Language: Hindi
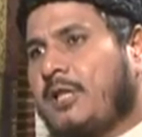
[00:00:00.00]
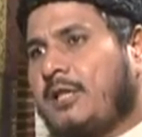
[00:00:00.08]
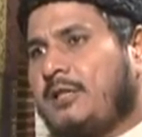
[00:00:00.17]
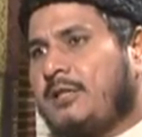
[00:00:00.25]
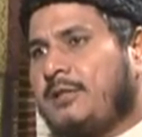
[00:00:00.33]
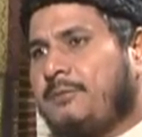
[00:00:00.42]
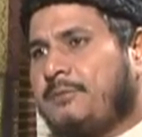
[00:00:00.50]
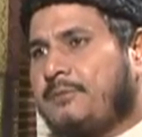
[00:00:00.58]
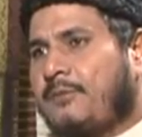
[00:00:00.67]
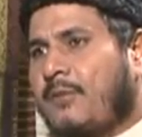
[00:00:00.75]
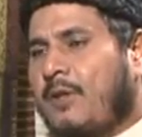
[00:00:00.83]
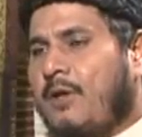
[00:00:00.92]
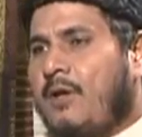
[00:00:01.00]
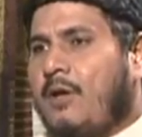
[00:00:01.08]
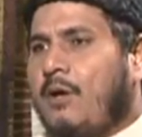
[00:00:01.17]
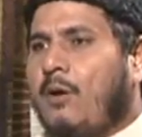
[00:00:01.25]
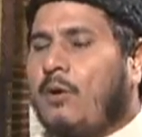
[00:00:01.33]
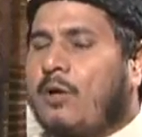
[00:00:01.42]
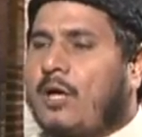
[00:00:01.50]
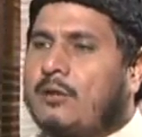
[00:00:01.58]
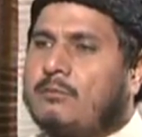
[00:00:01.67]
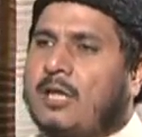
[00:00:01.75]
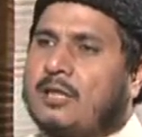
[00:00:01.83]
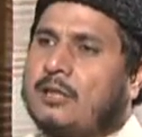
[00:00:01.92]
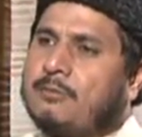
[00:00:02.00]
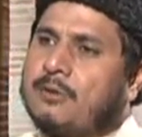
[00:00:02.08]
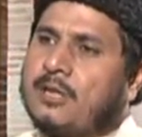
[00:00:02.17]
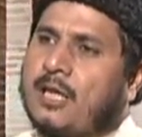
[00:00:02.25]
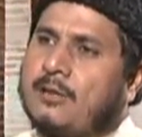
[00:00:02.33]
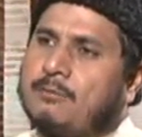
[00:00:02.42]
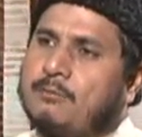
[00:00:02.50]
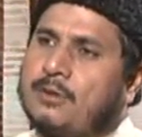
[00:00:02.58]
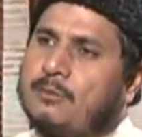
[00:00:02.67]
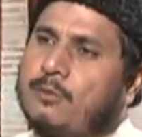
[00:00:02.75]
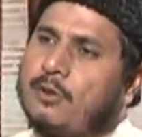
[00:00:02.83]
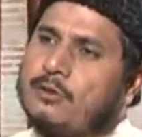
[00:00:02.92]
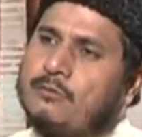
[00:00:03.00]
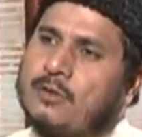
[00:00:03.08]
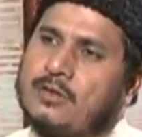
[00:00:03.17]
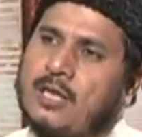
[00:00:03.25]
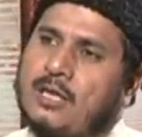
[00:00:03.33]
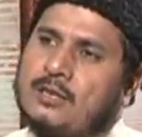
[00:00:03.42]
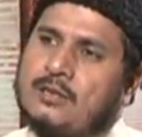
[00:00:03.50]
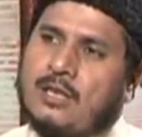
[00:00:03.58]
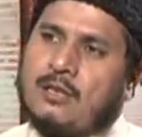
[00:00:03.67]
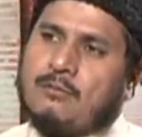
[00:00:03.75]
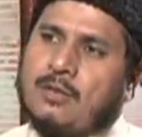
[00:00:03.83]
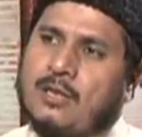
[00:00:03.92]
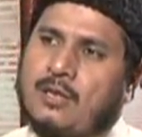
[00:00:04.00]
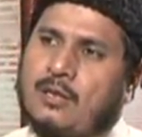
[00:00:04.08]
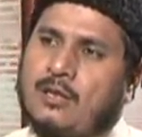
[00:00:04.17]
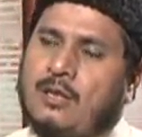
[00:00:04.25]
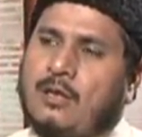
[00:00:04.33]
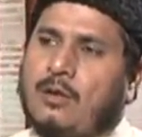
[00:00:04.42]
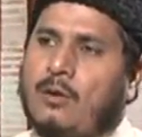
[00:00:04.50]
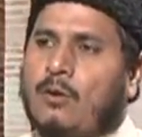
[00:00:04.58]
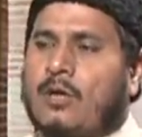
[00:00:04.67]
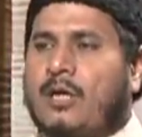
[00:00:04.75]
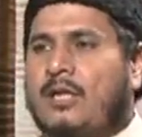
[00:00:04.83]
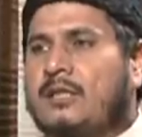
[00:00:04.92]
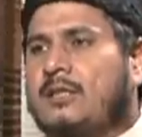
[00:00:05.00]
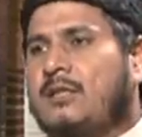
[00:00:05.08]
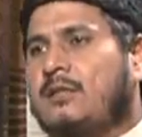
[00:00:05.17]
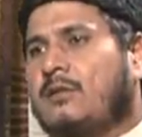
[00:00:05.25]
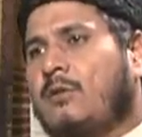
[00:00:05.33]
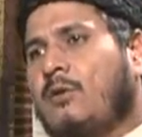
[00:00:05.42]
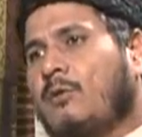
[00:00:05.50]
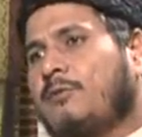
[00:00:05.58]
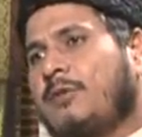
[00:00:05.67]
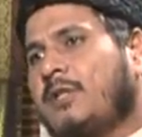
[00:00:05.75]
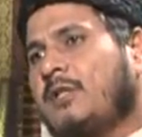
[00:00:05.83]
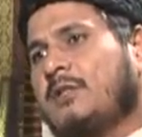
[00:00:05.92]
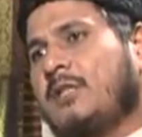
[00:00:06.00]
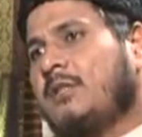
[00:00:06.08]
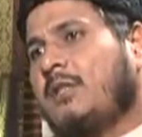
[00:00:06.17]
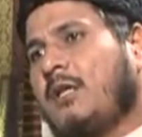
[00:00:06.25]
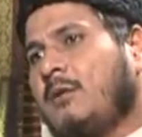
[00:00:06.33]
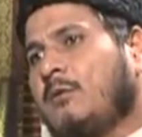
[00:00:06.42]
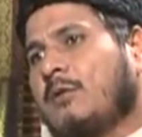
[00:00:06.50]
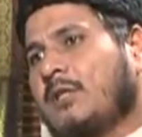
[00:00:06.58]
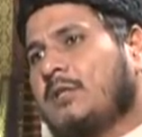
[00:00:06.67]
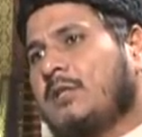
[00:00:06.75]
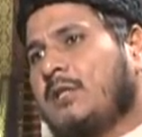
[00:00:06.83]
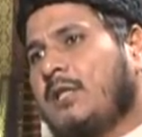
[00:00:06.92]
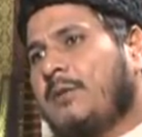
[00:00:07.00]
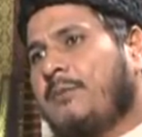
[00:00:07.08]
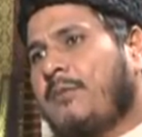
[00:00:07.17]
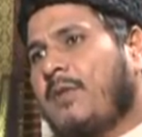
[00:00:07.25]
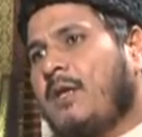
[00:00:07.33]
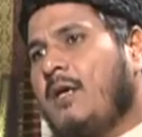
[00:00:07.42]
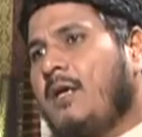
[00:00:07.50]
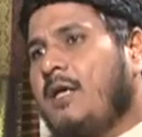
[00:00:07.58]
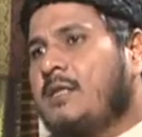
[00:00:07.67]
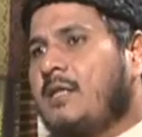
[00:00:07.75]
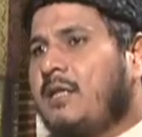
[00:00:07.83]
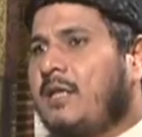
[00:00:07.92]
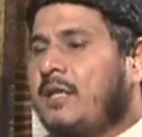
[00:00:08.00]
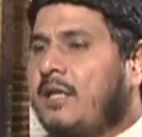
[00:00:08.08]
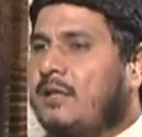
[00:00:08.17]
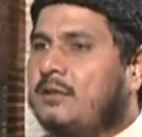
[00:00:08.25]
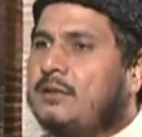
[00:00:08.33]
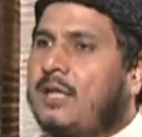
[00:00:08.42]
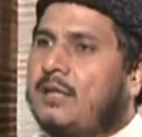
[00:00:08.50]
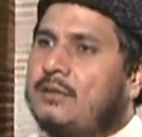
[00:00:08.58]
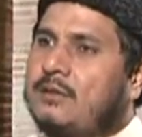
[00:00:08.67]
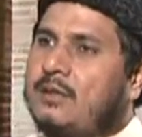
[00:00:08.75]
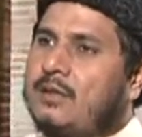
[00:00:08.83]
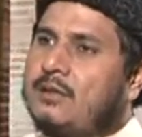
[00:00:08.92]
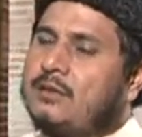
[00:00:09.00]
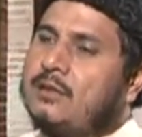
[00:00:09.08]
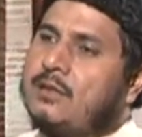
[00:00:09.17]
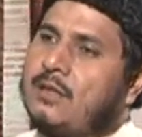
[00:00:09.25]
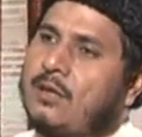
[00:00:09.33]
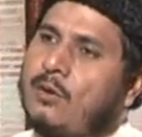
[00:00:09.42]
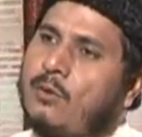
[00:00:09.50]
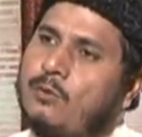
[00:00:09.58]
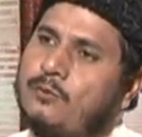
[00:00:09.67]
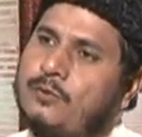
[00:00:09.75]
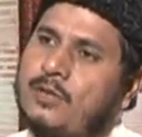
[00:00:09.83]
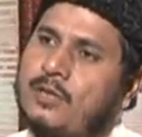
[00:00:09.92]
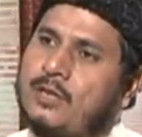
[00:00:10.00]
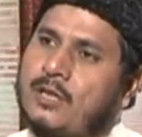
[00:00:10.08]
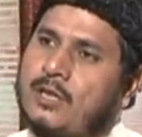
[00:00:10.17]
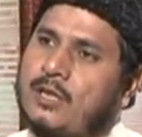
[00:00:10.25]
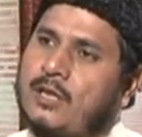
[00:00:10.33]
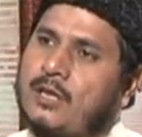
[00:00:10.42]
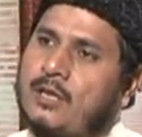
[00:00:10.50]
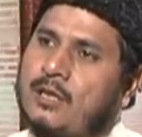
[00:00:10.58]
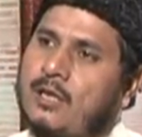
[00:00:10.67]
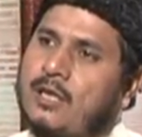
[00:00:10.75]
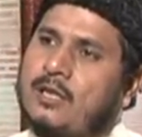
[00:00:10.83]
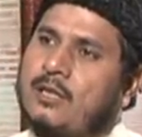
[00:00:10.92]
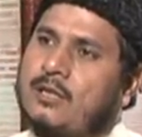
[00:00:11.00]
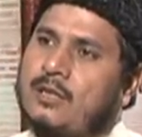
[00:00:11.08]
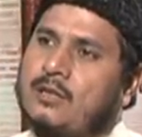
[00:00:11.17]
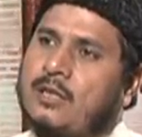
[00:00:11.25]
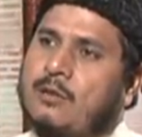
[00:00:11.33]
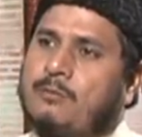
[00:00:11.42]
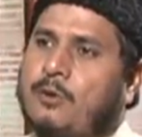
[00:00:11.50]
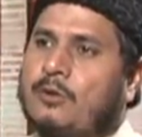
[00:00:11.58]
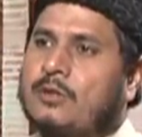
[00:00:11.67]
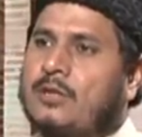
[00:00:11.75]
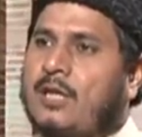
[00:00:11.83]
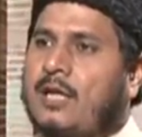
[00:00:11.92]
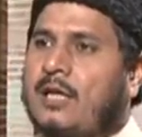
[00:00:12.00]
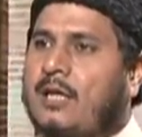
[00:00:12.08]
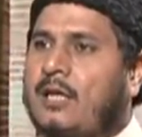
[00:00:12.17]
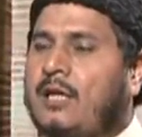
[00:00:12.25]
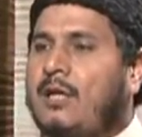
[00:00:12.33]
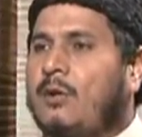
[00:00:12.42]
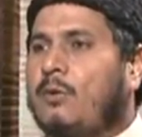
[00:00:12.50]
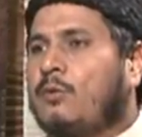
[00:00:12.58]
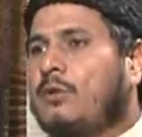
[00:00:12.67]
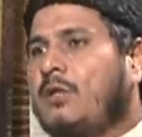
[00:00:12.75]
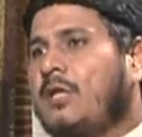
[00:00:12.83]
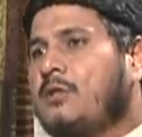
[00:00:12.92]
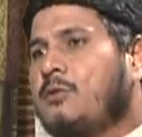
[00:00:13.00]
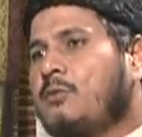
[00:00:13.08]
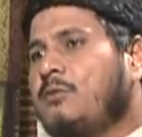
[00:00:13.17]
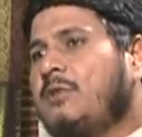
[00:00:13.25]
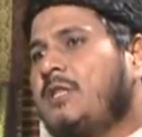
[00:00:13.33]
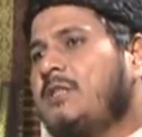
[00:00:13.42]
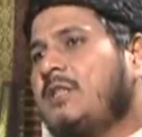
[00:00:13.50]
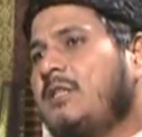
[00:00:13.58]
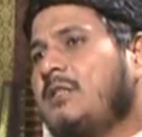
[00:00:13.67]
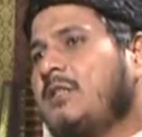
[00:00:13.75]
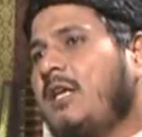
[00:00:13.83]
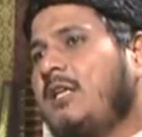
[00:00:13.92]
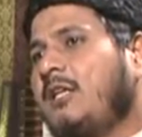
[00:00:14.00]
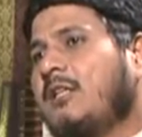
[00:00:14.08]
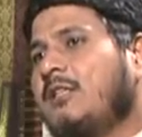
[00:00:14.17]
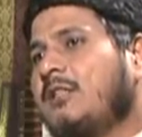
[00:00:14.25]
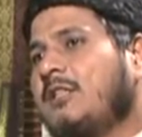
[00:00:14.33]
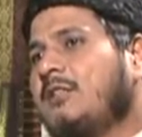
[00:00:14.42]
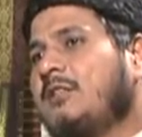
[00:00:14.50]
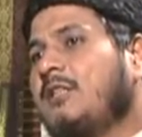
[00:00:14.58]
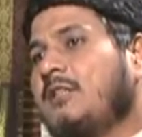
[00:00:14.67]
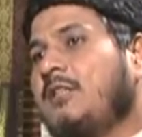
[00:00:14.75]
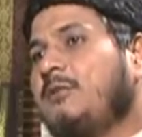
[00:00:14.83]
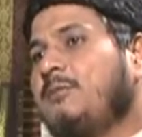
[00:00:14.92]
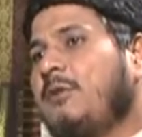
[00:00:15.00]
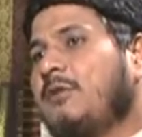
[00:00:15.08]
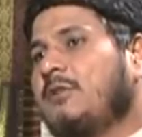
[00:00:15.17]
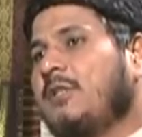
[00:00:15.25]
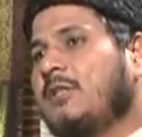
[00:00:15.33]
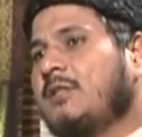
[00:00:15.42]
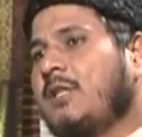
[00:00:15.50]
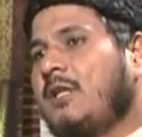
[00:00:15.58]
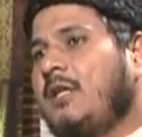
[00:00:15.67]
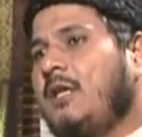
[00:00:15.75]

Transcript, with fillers: डाली है और हर बात अपने आप में बहुत वजाहत तलब है और हर चीज़ गौर वफ़िक्र से ताल्लुक़ रखती है इसलिए कि इंसान जितना गौर वफ़िक्र करके हकीकत तक पहुँचता है उतना सुनने से इंसान हकीकत तक नहीं पहुंच सकता